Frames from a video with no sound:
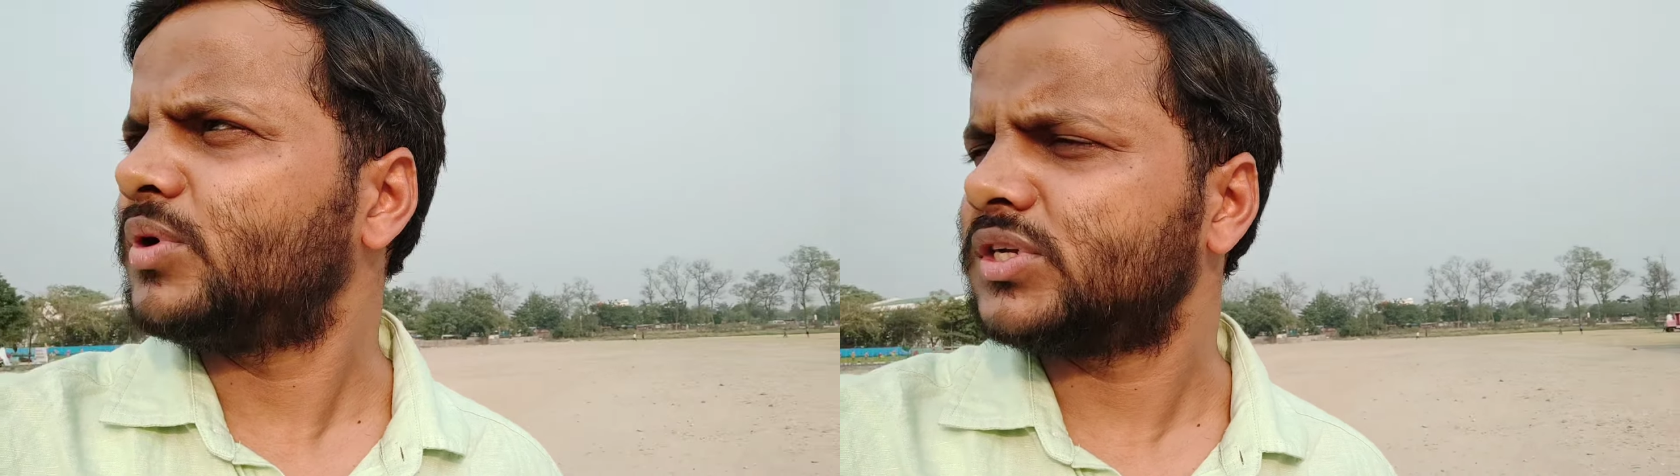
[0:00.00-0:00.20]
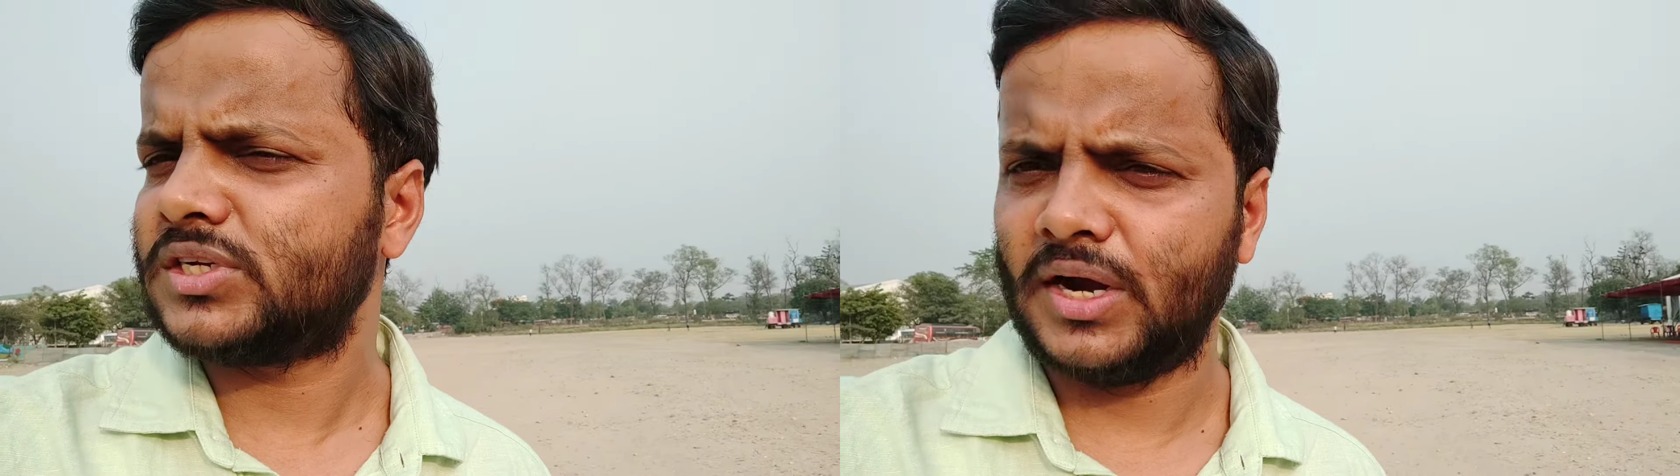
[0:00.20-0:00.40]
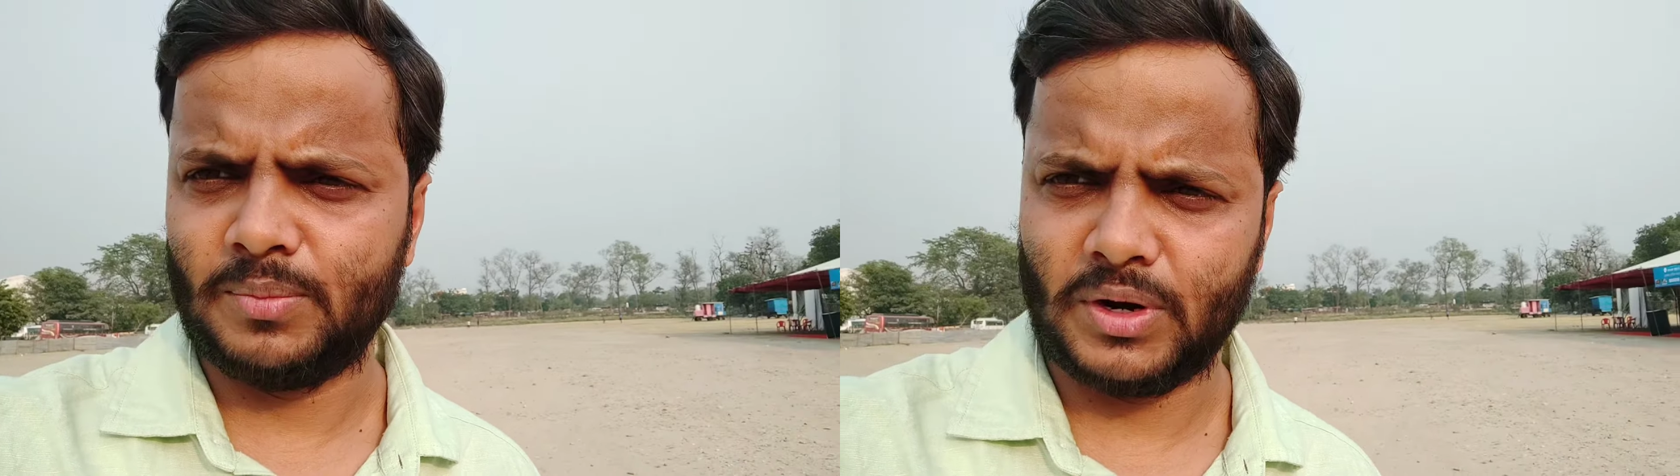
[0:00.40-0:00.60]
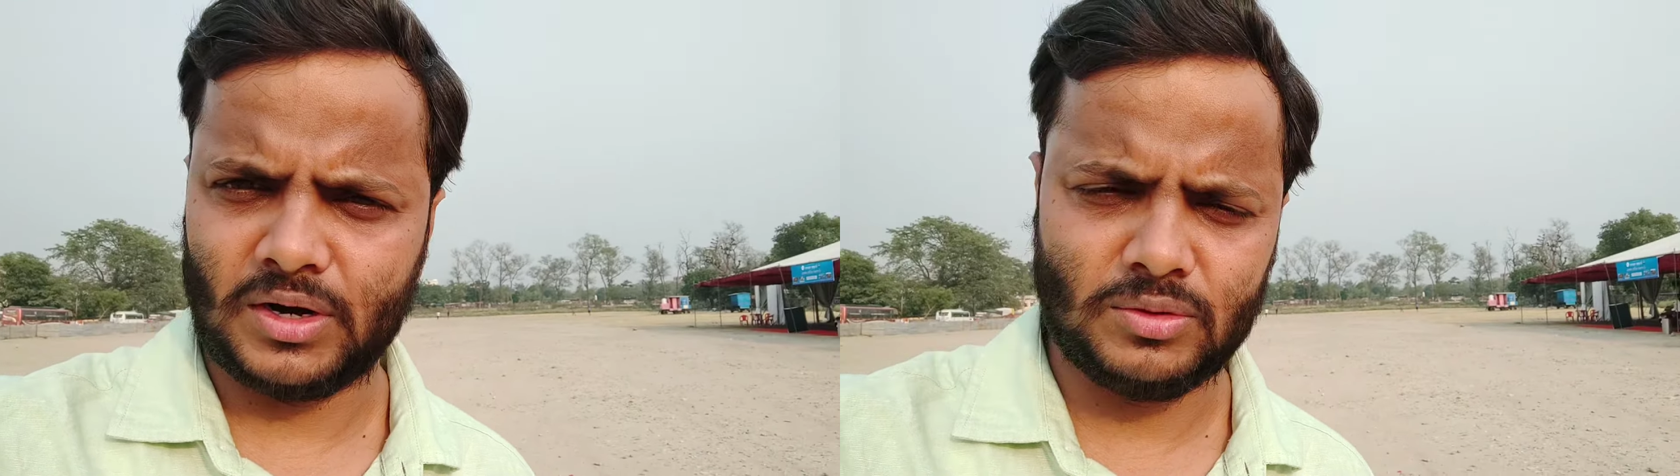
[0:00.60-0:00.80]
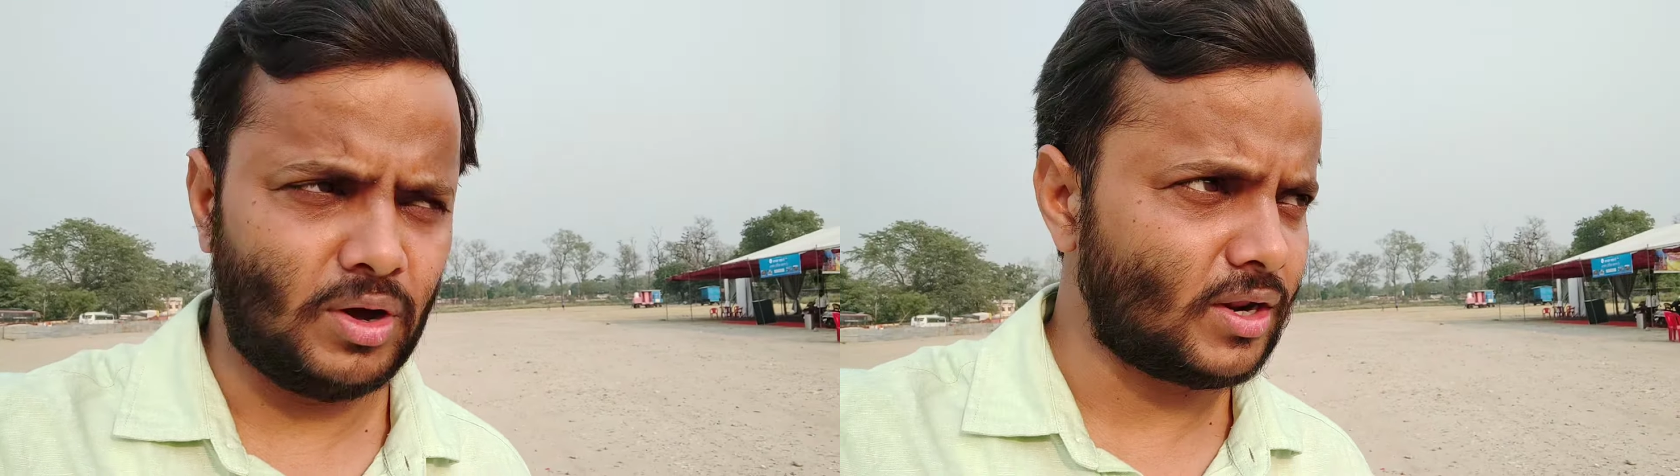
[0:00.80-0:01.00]
बस स्टैंड पर
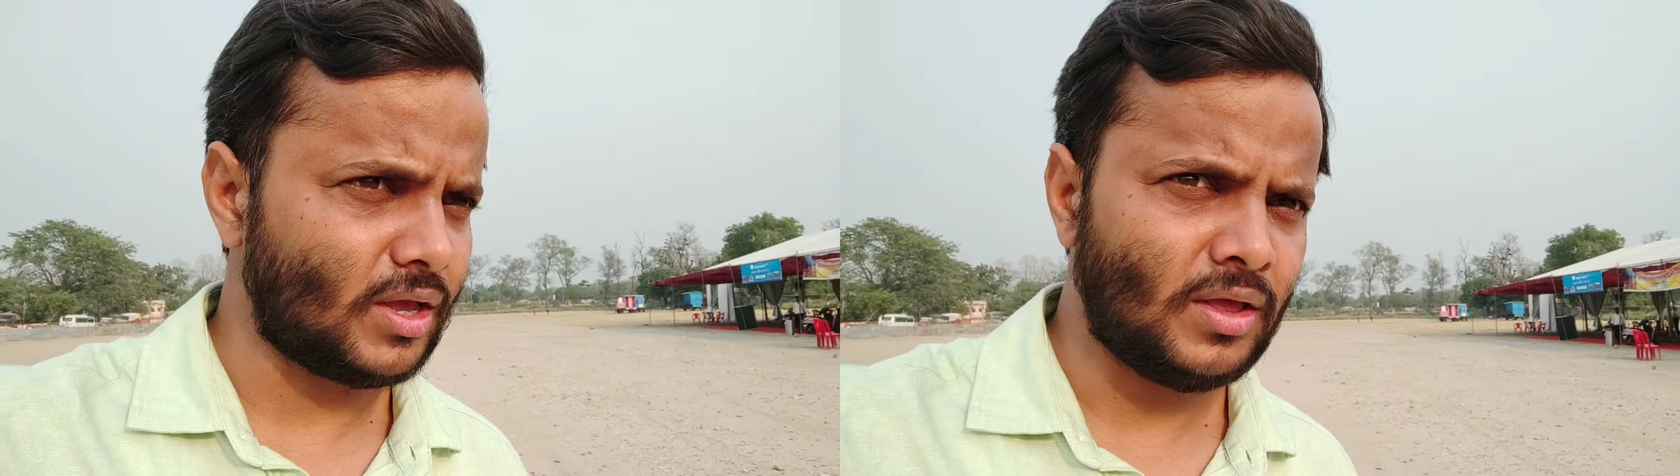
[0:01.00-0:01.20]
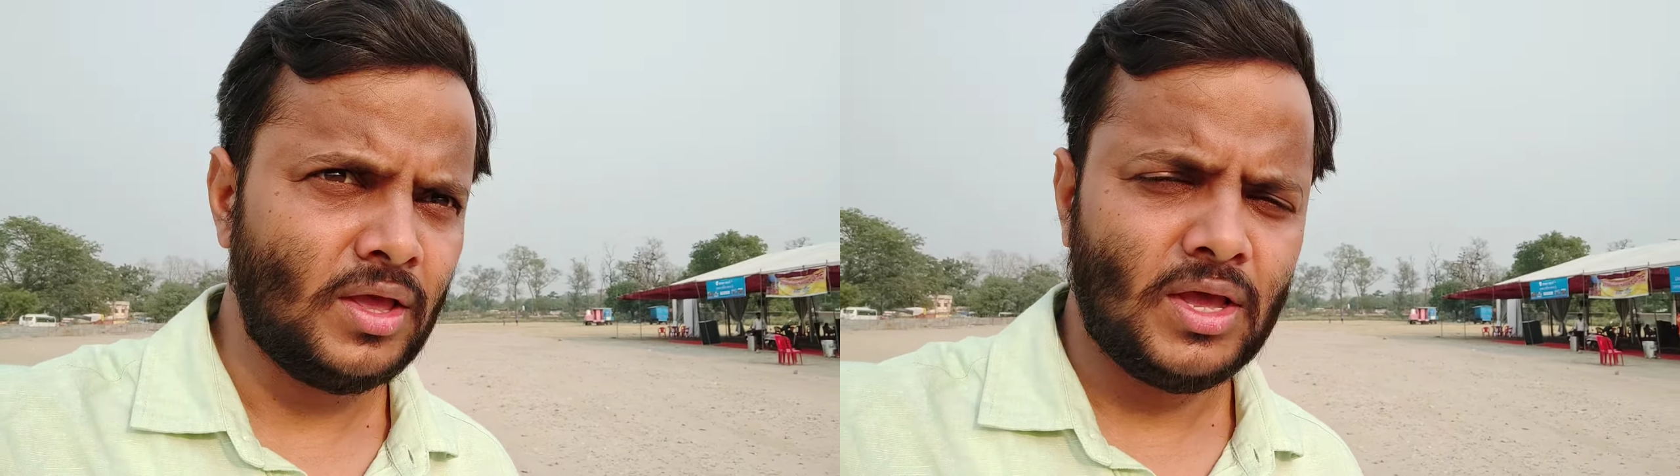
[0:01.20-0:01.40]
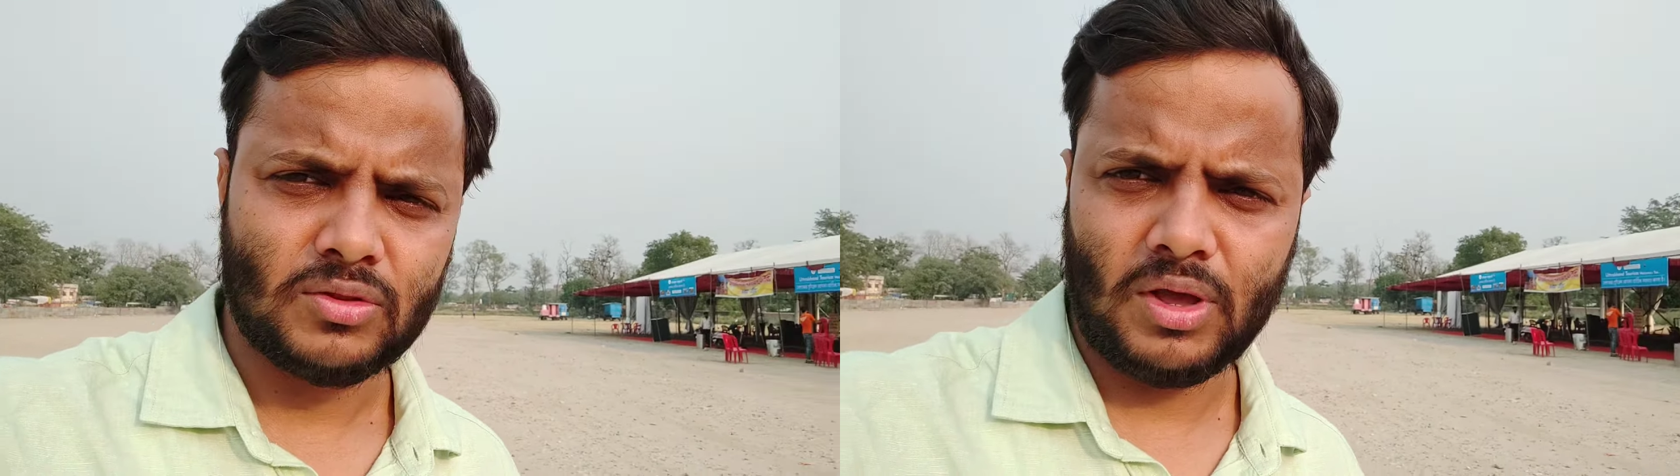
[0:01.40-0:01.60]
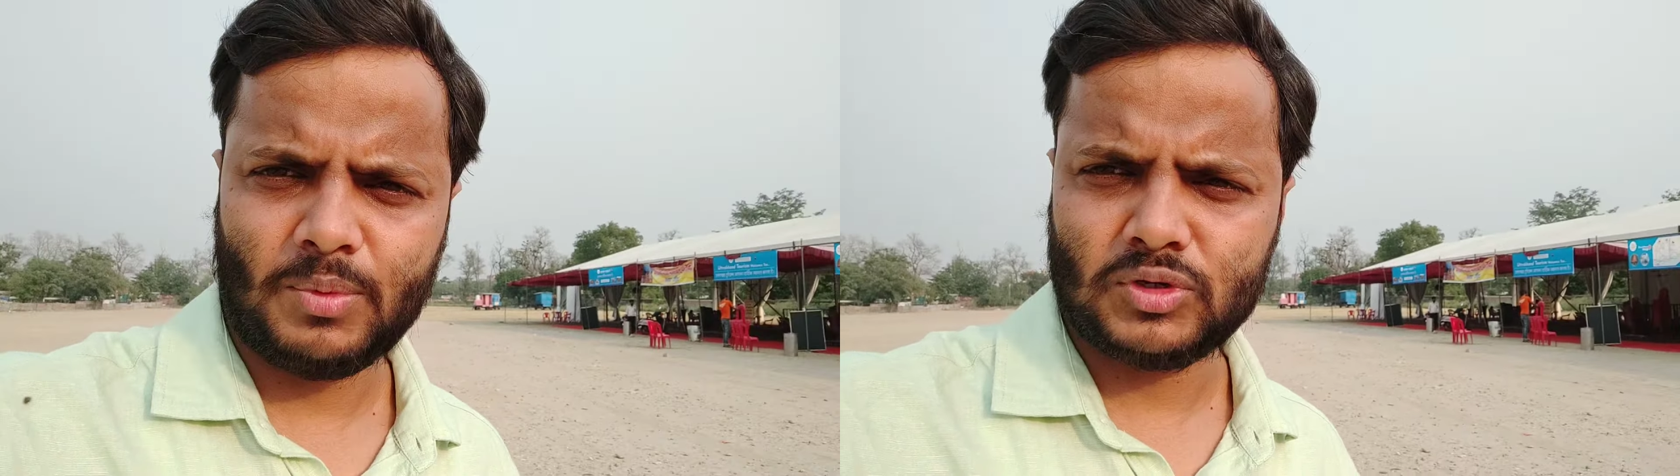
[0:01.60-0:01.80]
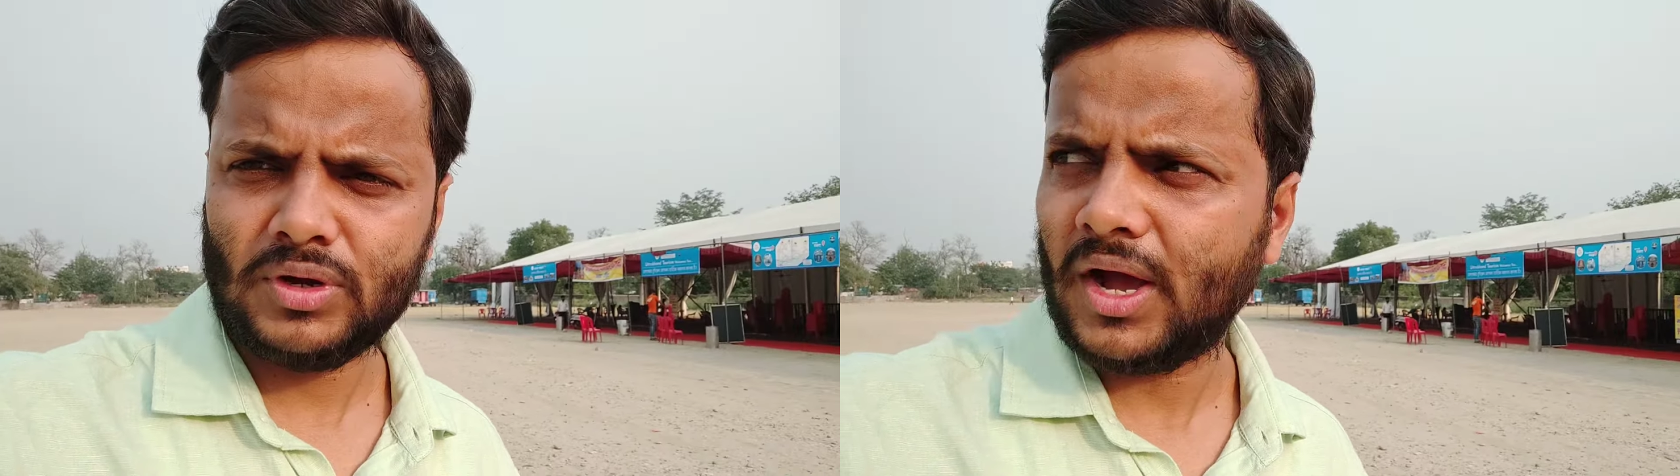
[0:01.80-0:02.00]
हरिद्वार के तो यहाँ
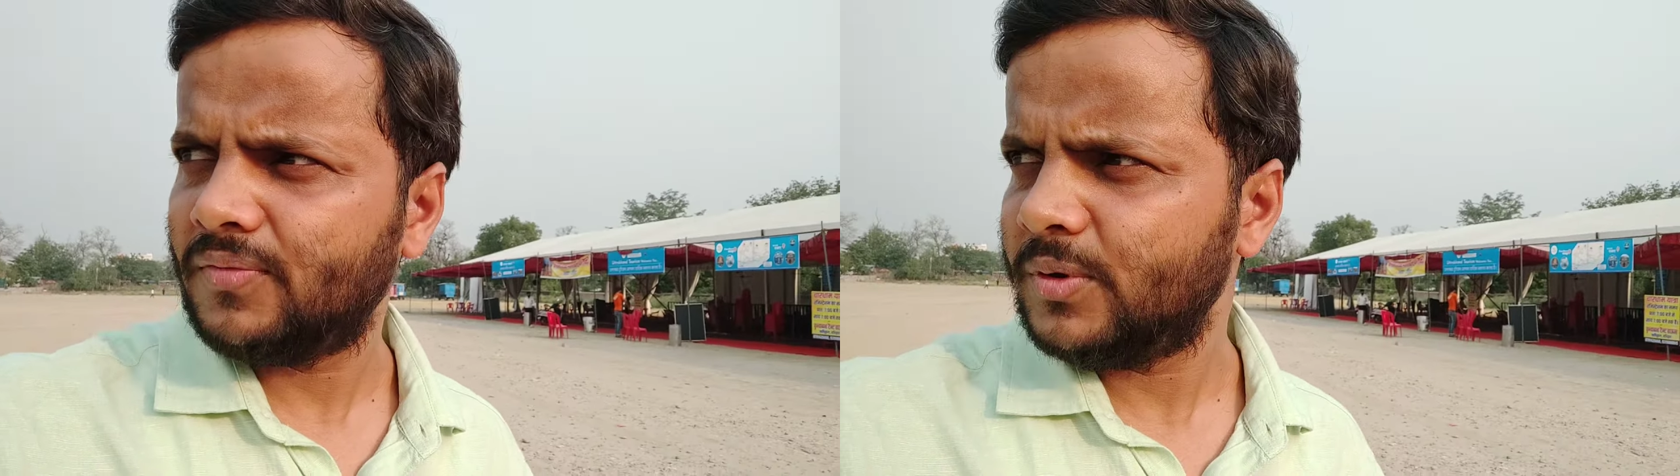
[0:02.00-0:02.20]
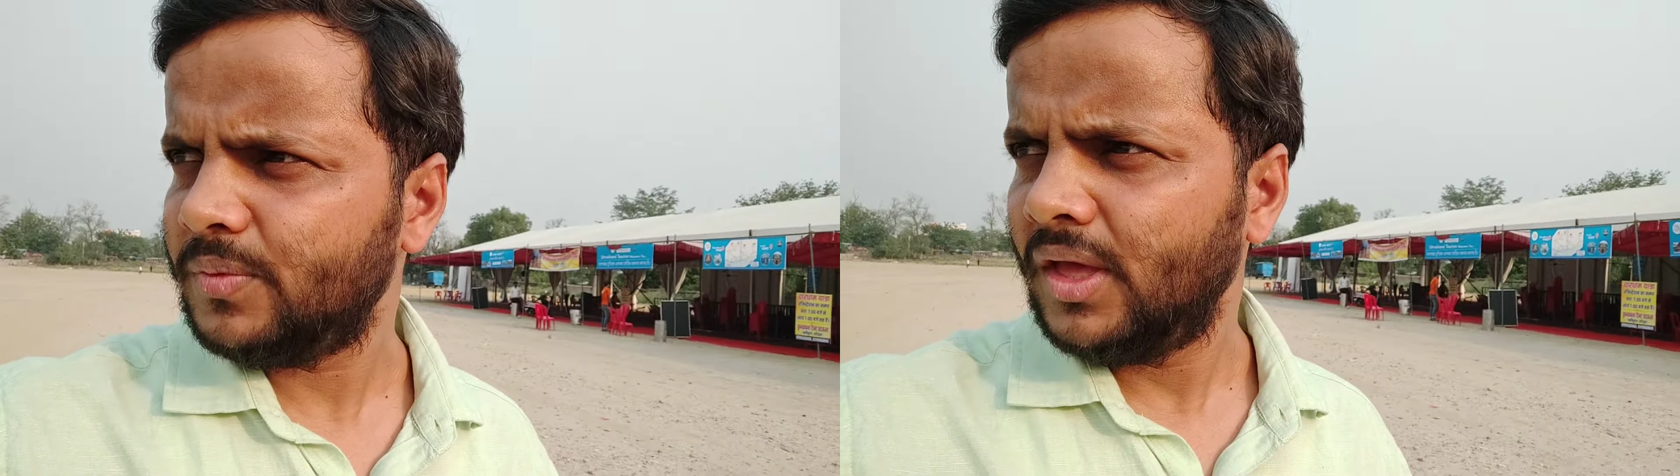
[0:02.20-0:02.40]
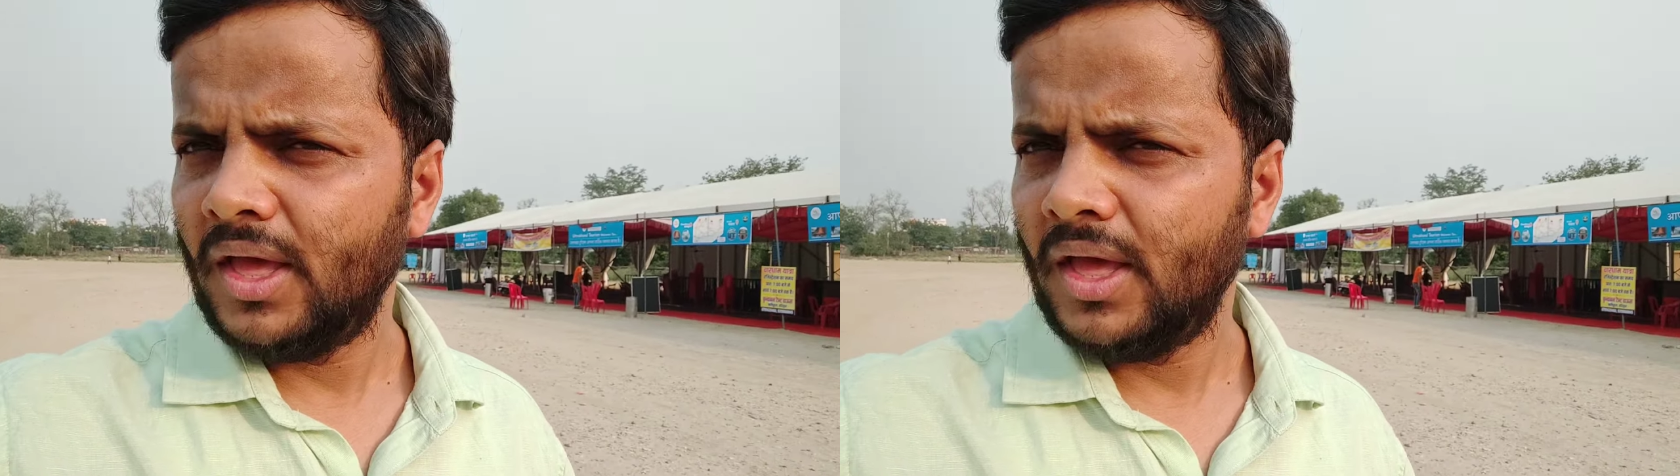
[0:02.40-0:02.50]
पर जो है काफ़ी